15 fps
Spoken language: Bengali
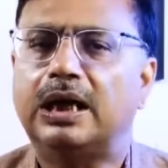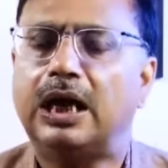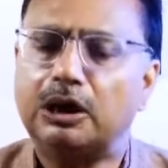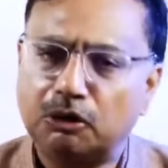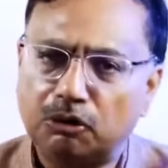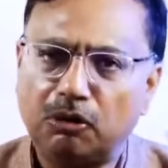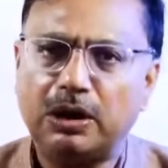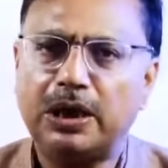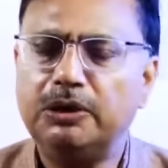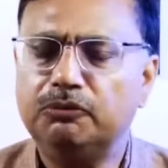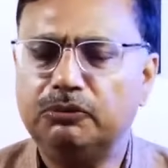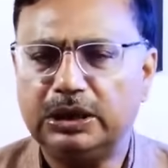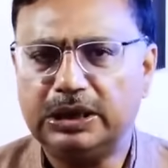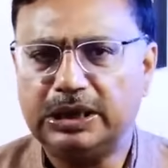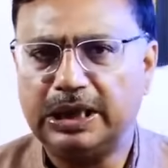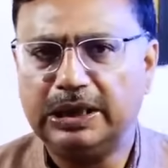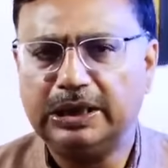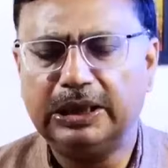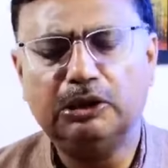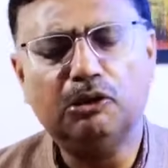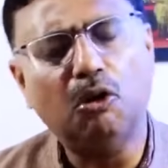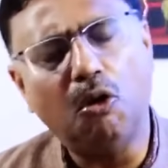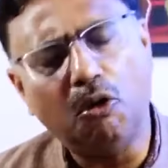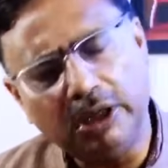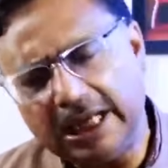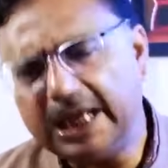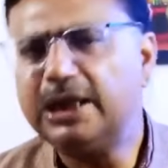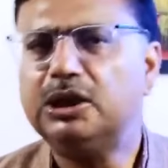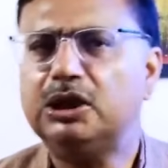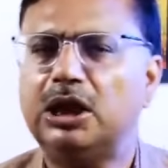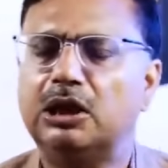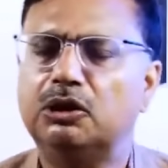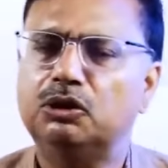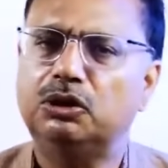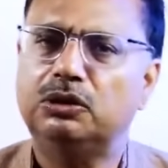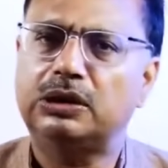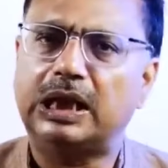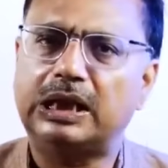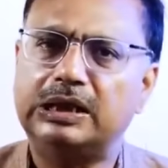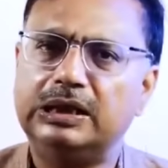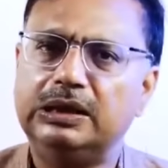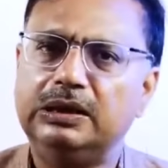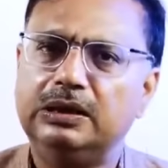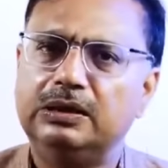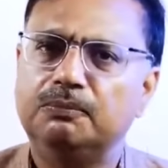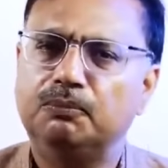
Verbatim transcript: কাঠগড়ায় উঠেছেন কিন্তু অনেক সাংসদ আছেন